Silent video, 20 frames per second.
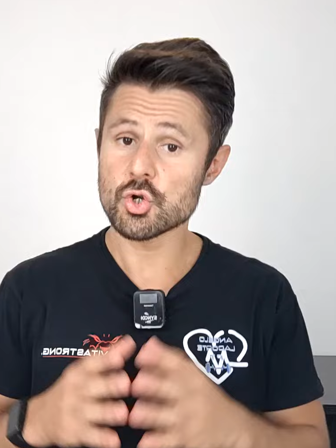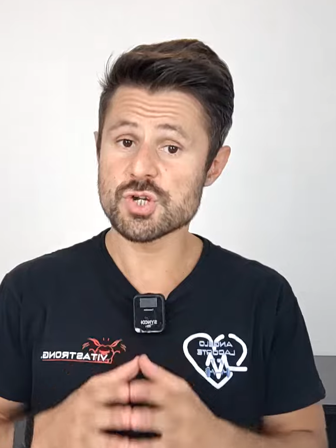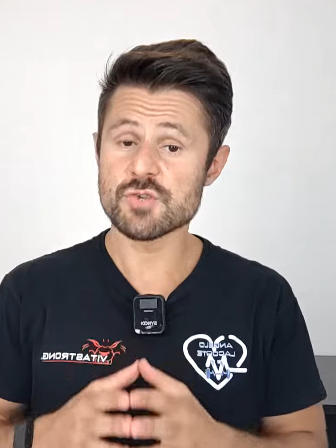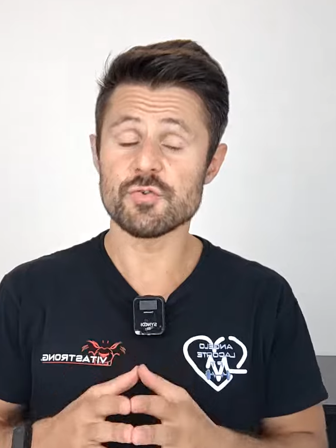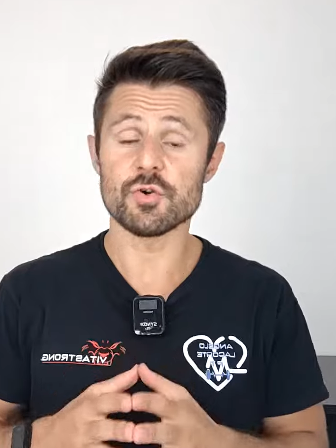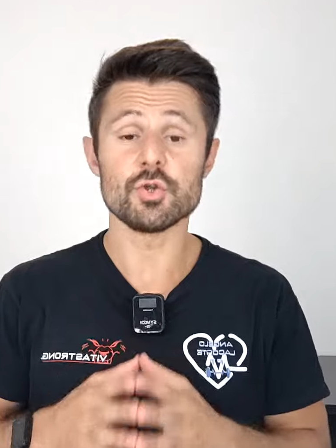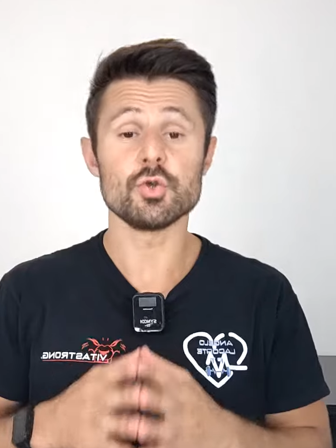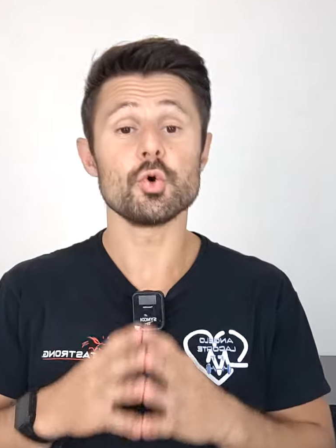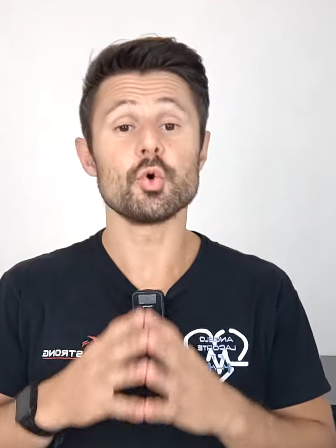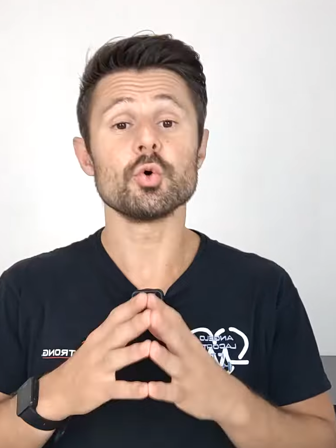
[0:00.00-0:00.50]
Oggi
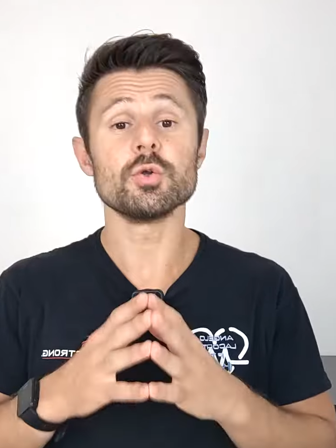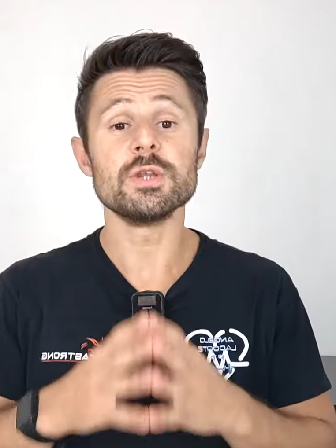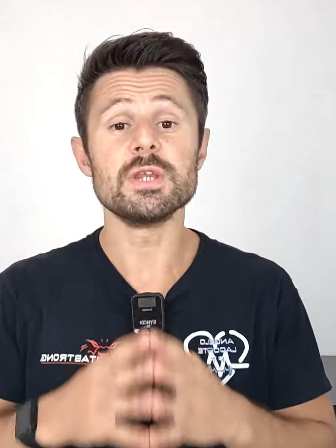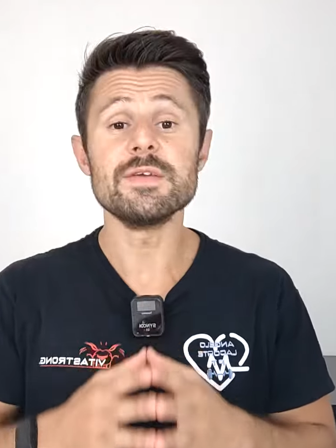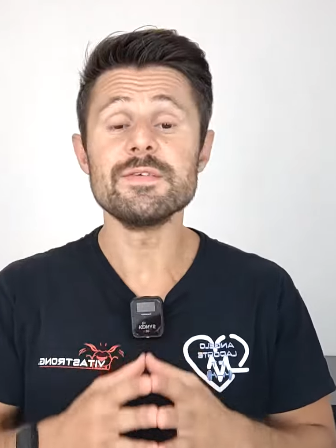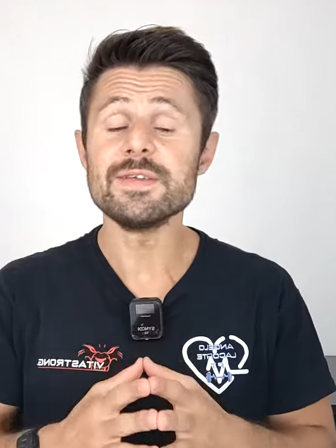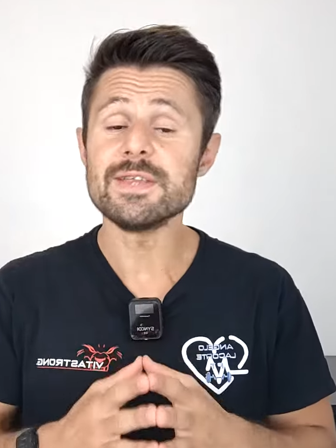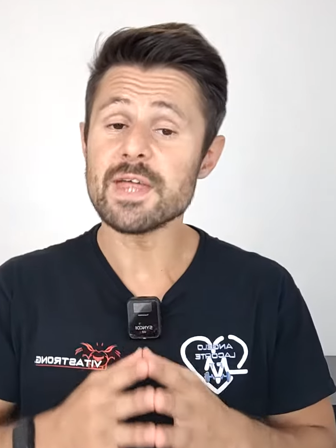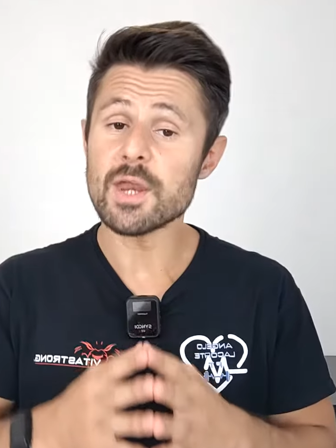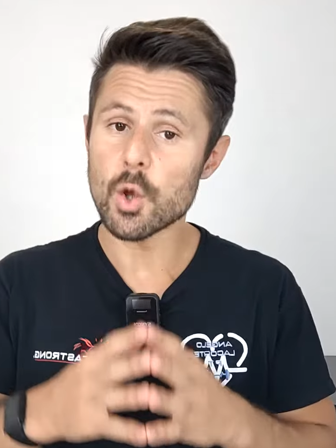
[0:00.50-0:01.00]
voglio
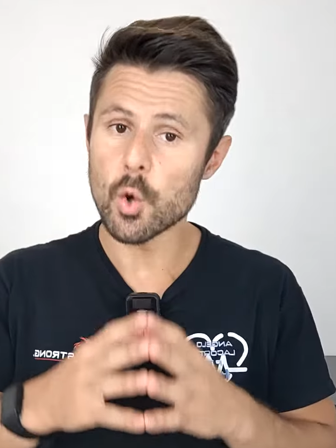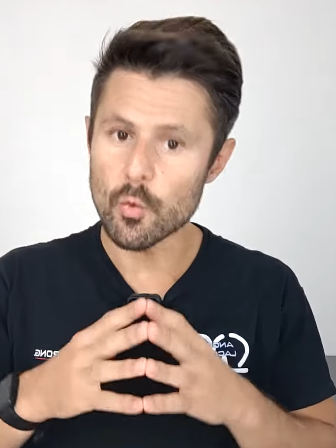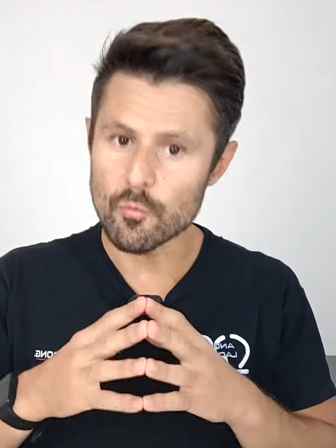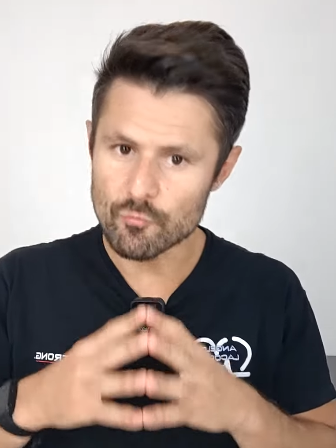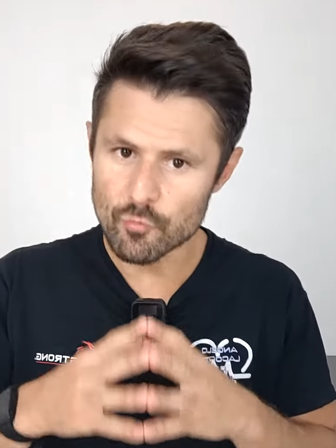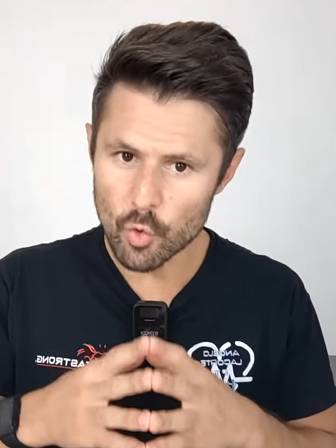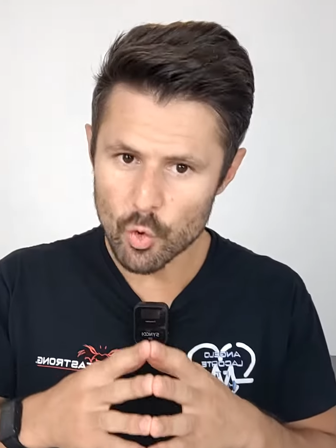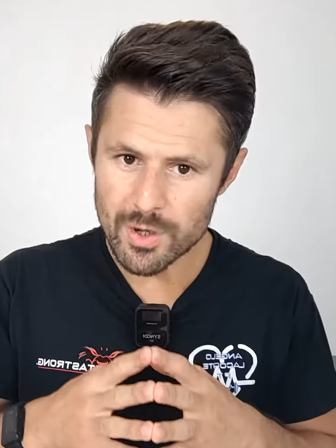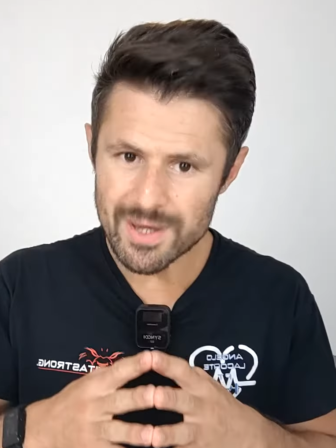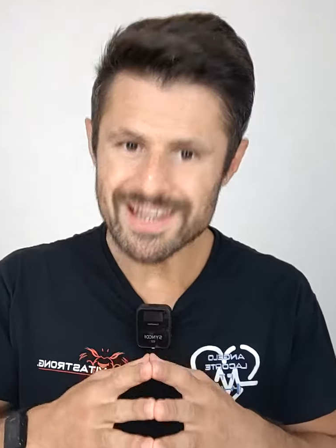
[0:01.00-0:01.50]
condividere
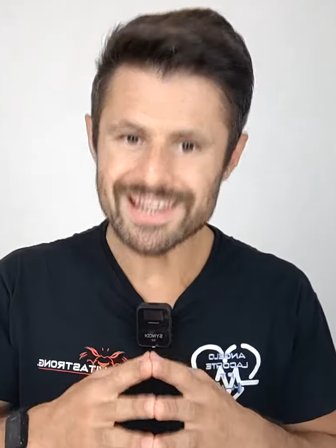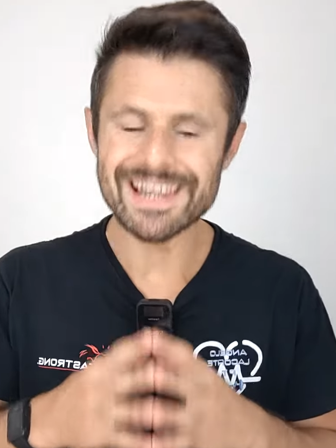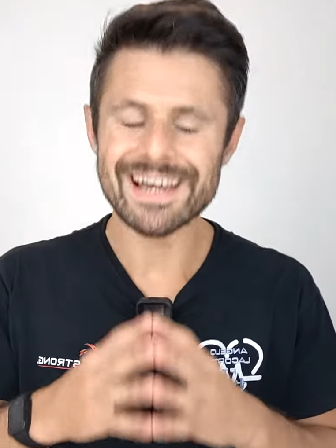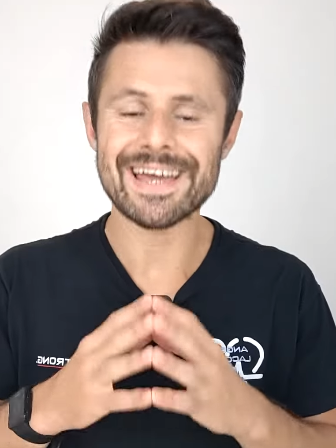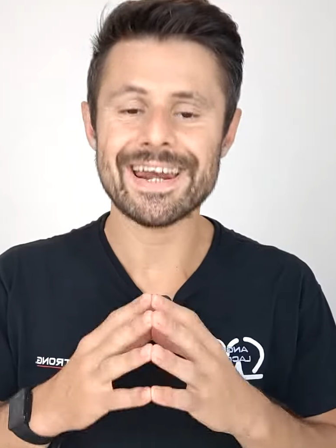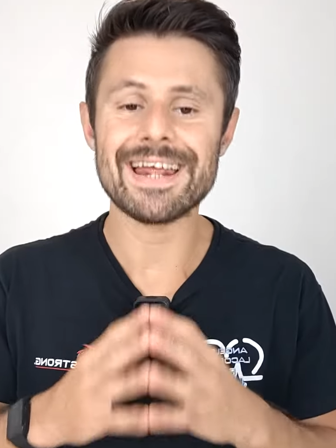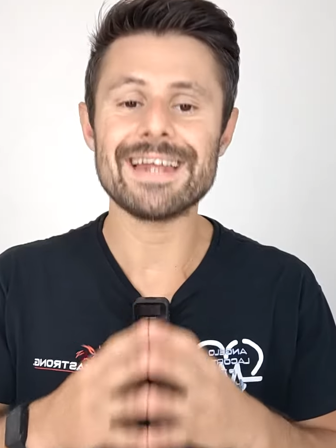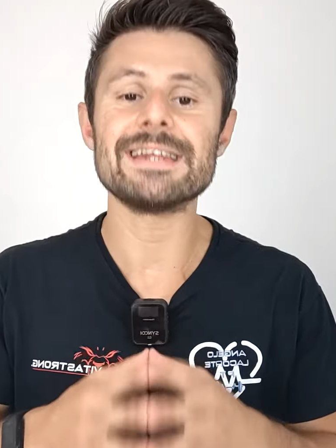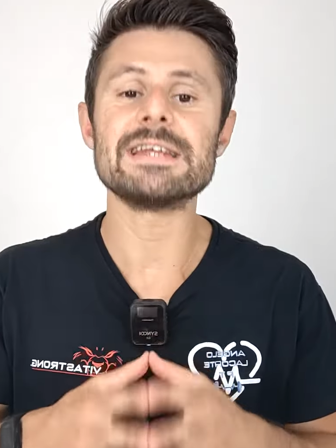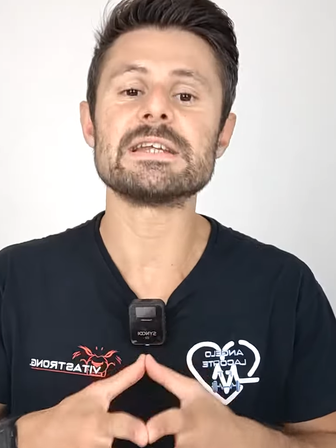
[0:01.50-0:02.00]
con voi la
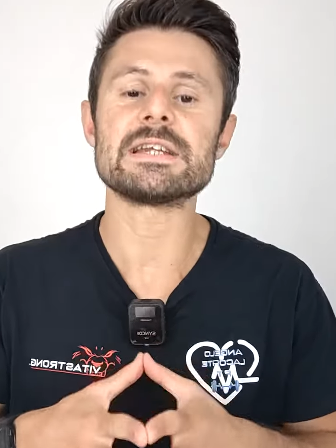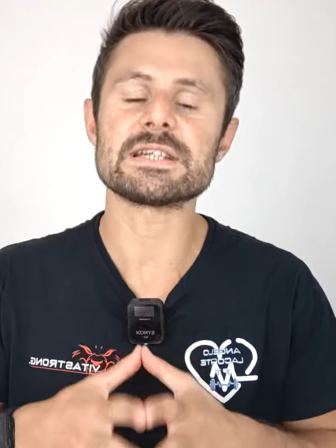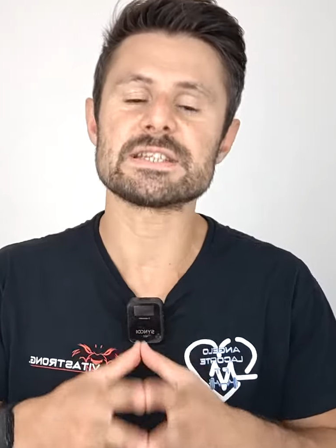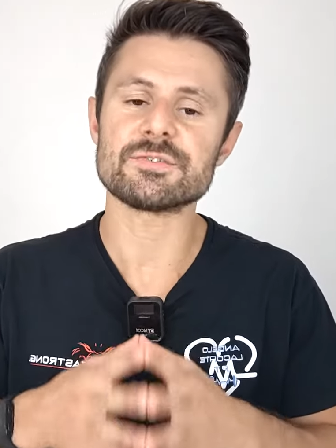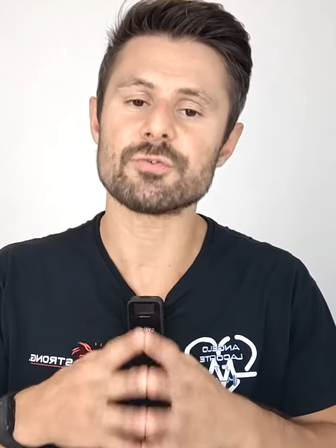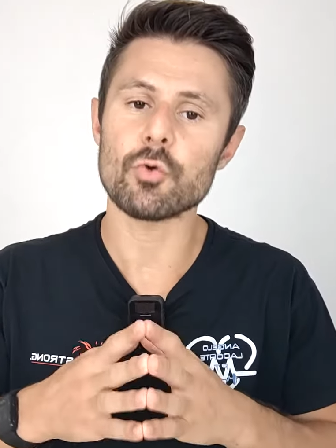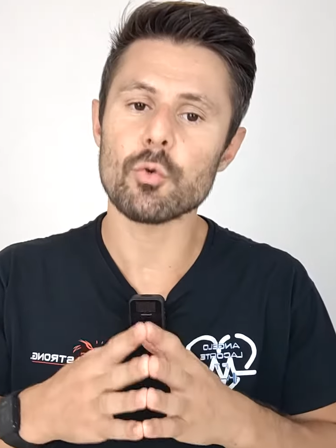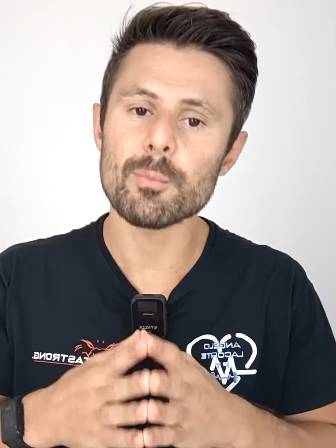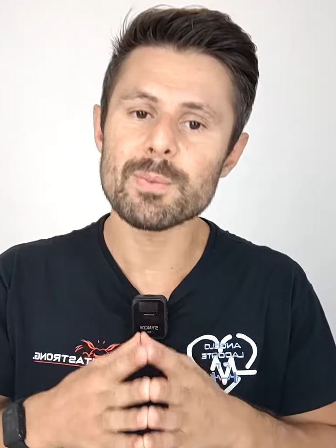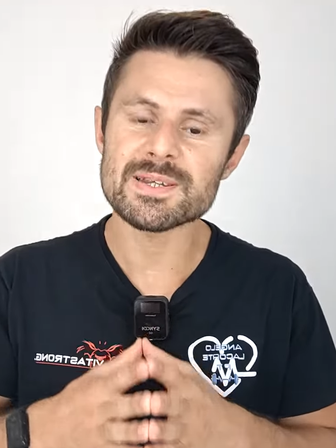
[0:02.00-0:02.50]
grande
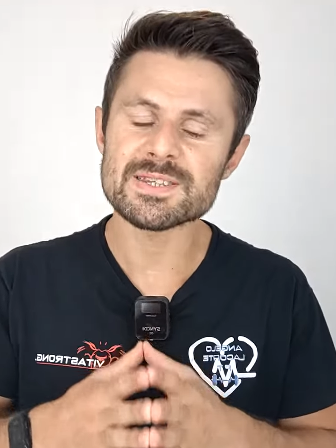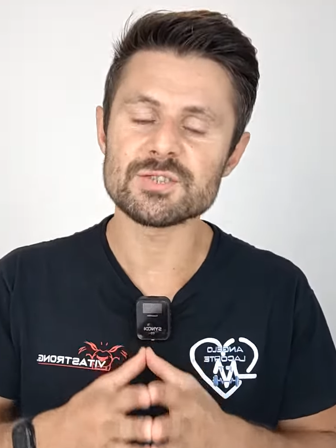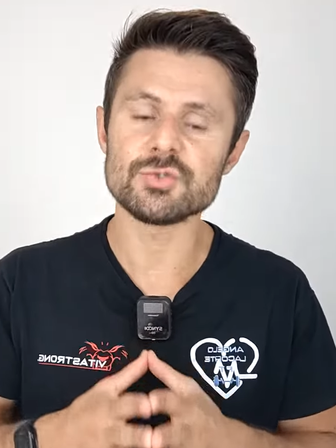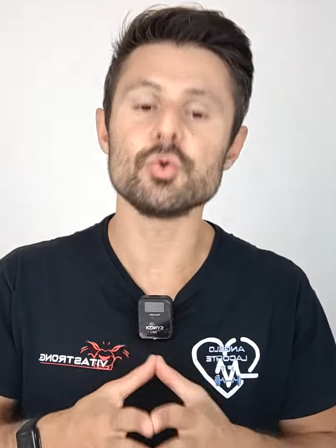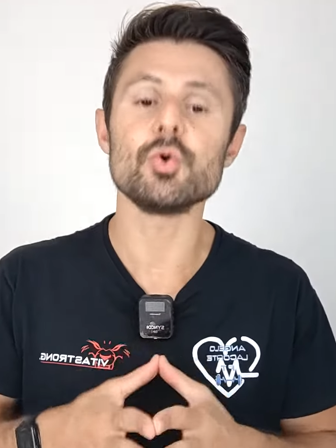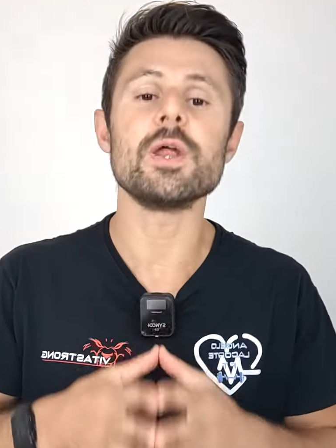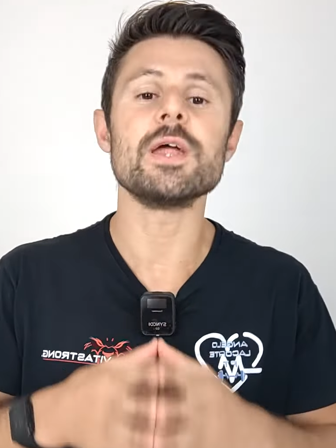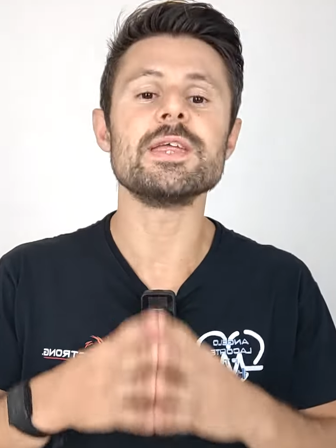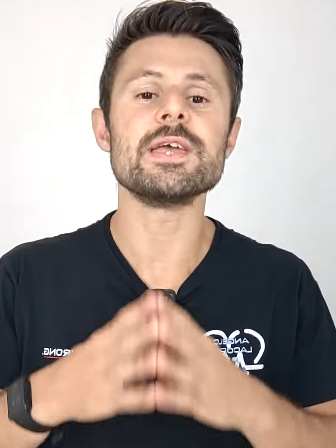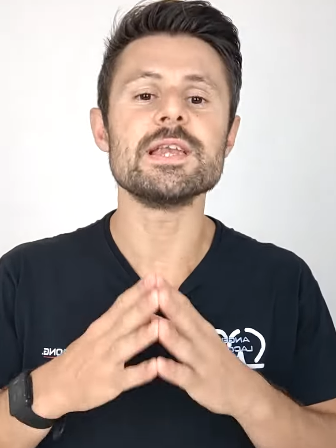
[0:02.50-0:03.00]

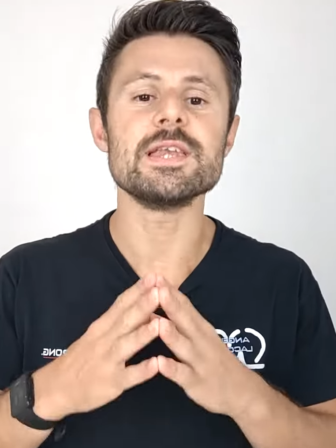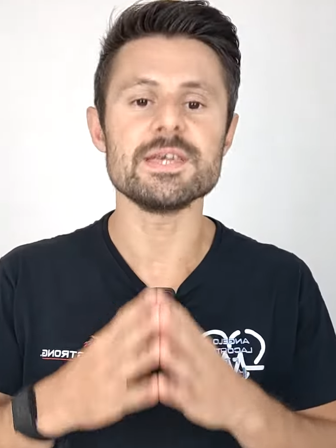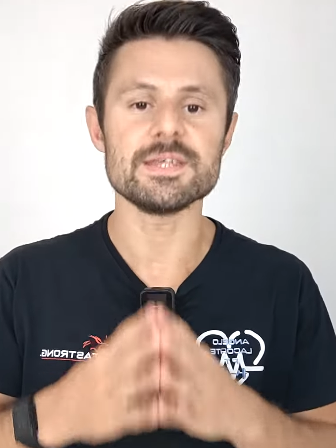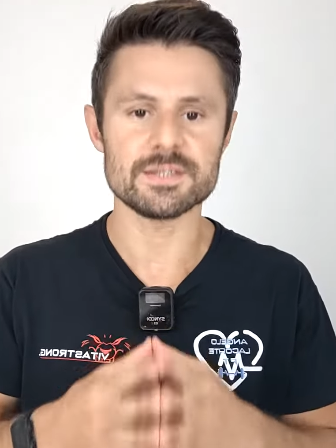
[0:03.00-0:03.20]
trasformazione di